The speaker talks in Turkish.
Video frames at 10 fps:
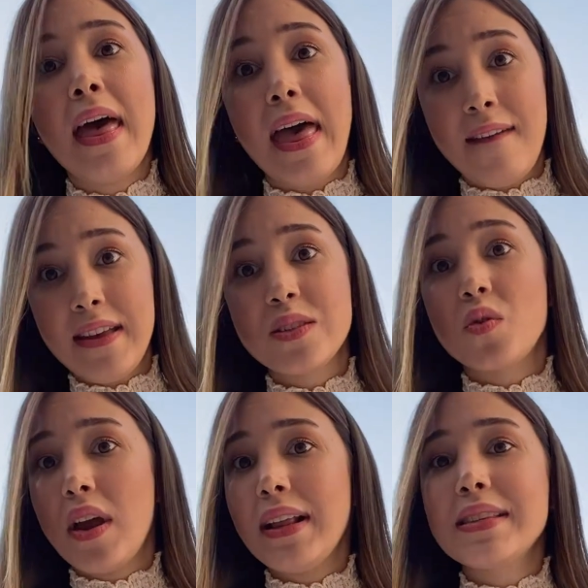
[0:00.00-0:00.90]
Evet
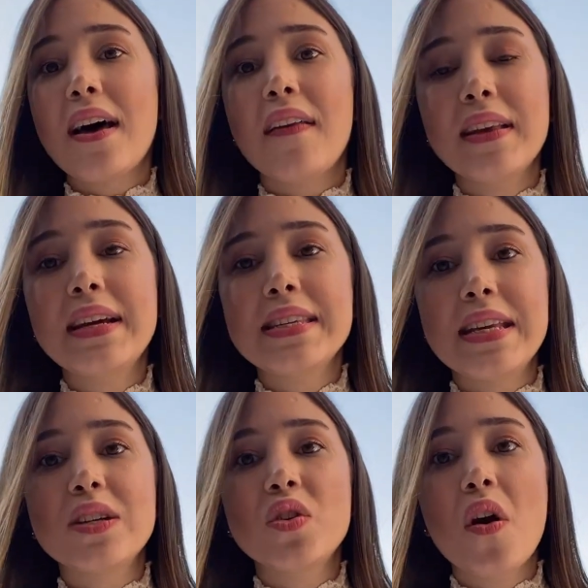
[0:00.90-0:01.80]
sürekli tatlı krizi
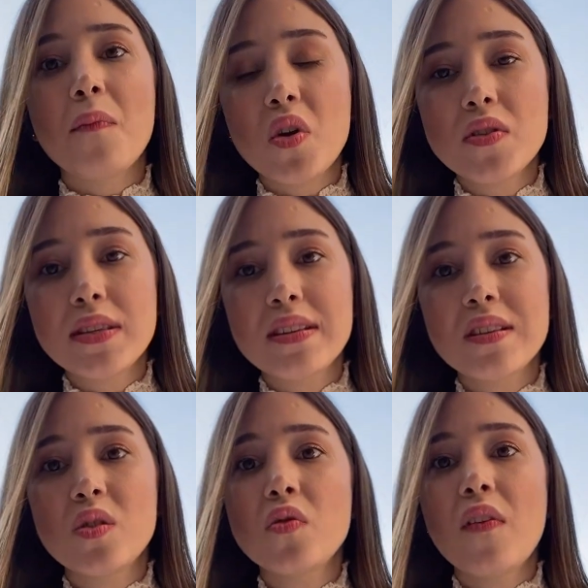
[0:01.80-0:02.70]
yaşıyorum diyorsanız
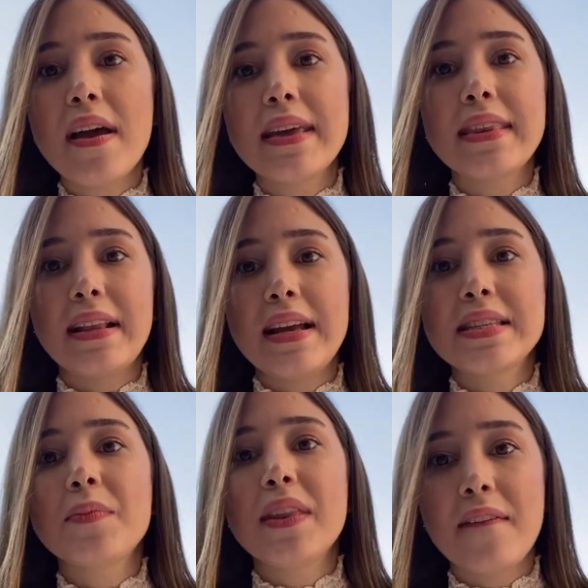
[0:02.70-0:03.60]
lütfen
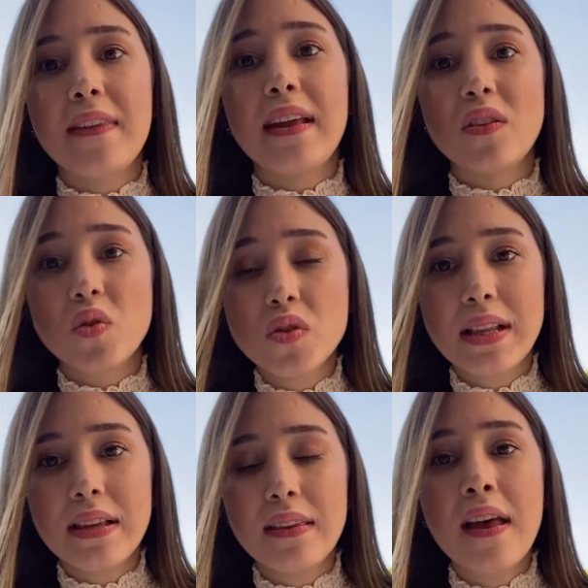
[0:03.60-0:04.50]
yediklerinizi bir deftere not
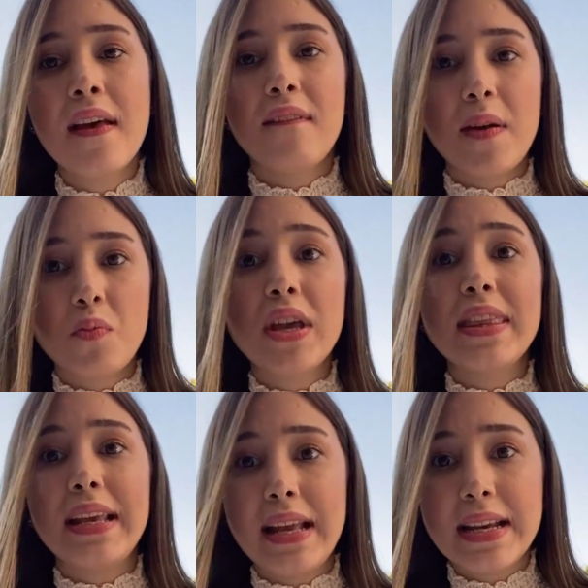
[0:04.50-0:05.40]
alın ve bu
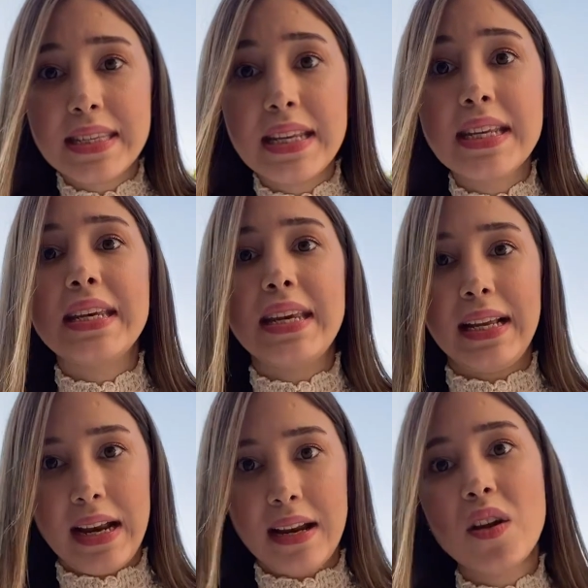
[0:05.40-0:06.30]
yediklerinizin
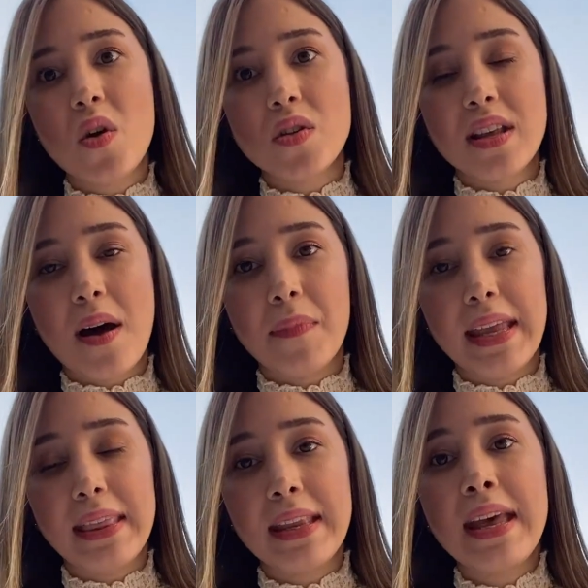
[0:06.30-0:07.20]
içeriklerini
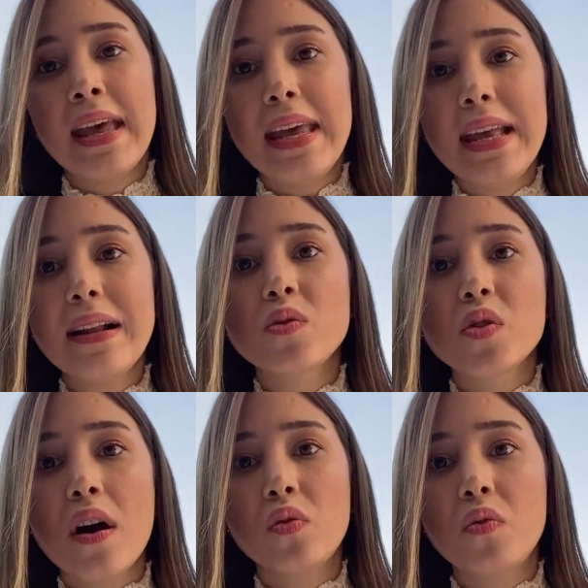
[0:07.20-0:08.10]
gözlemleyin. İlk
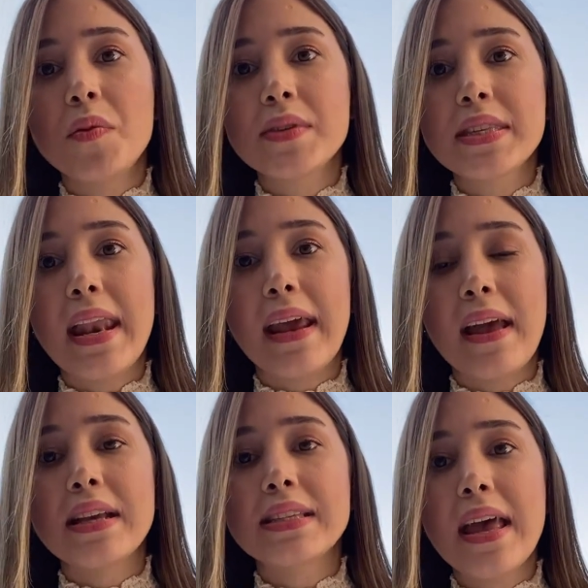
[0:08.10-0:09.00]
uzak durmamız
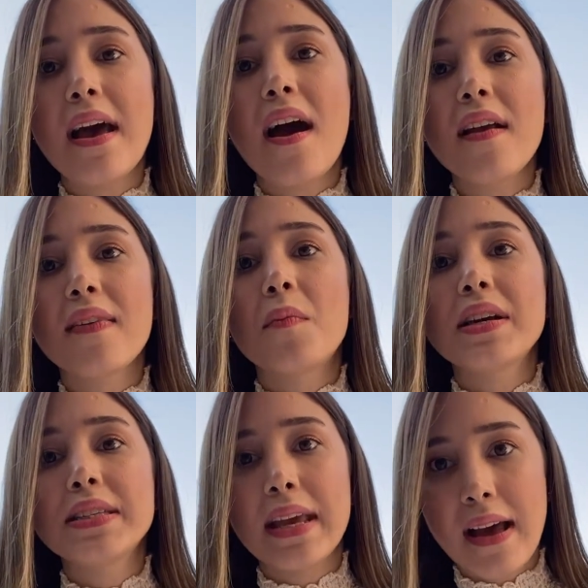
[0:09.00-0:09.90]
gereken şey her
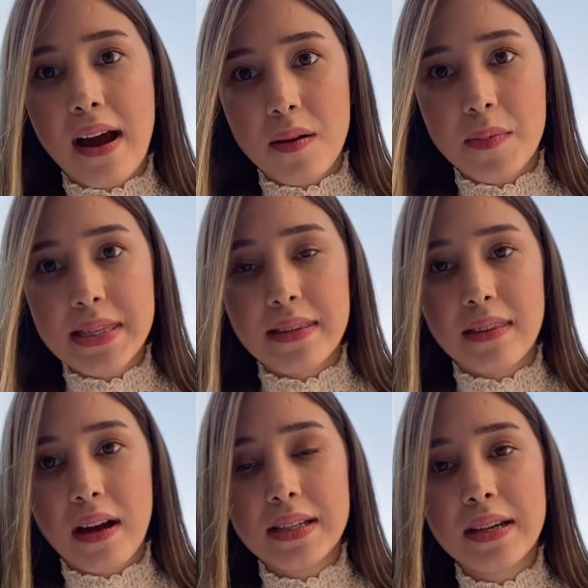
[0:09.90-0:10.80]
zaman şekerli
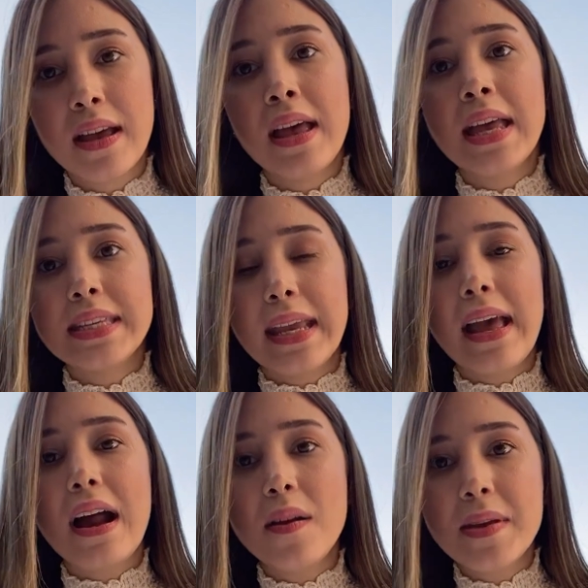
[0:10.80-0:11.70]
besinler.
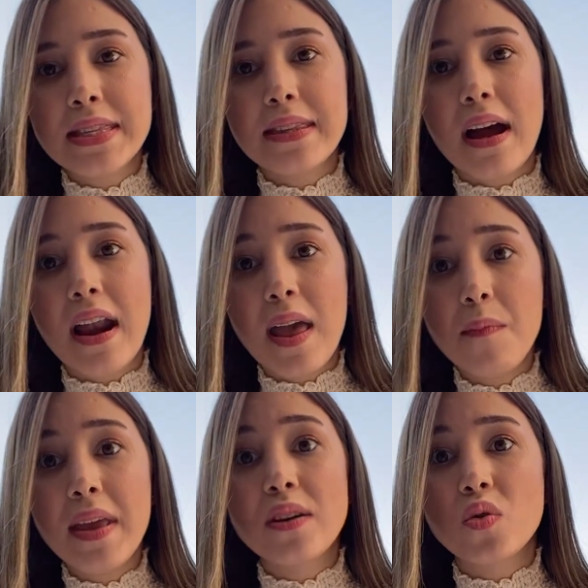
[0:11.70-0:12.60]
Şekerli besinler hem
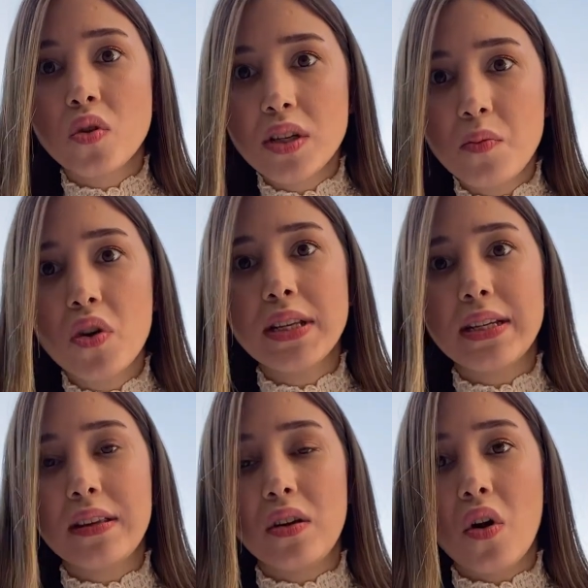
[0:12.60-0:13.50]
beni çok çabuk
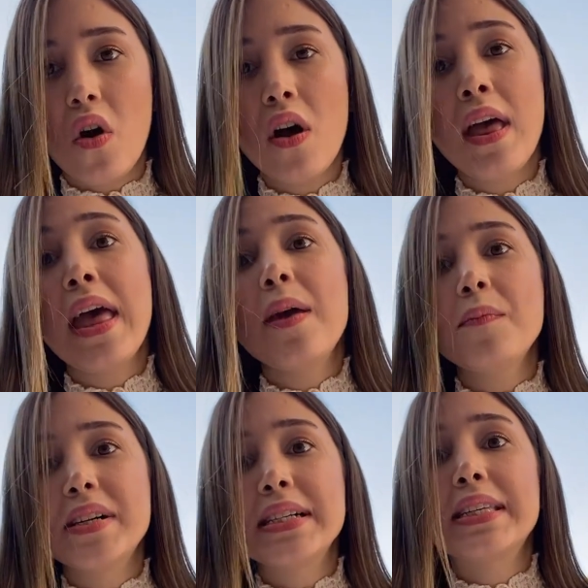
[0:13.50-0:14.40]
acıktırıyor,
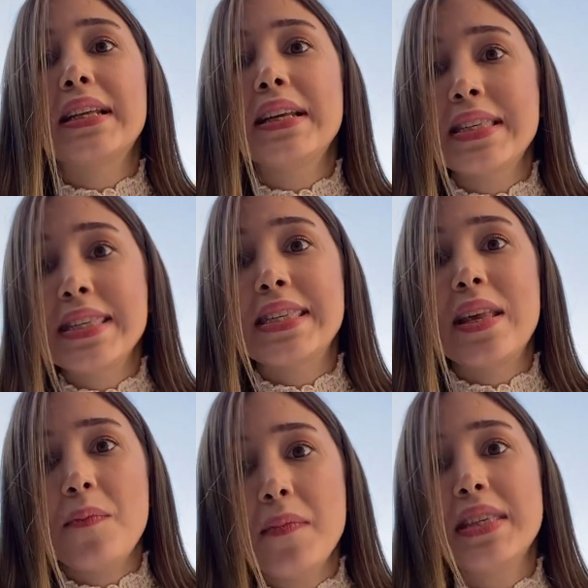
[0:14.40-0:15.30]
hem bağışıklık
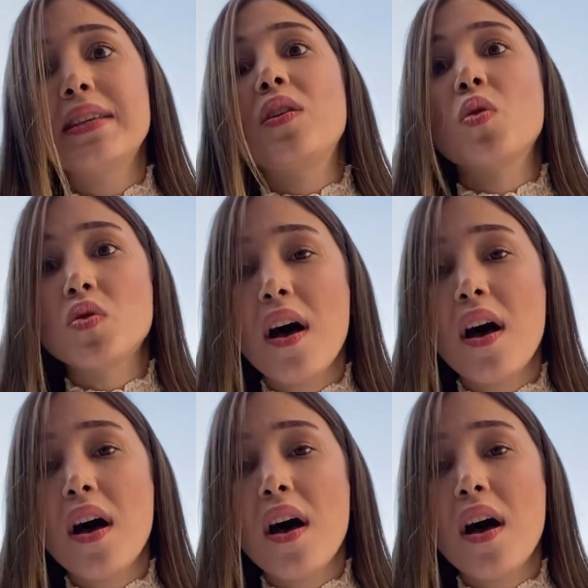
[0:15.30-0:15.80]
sistemim için kötü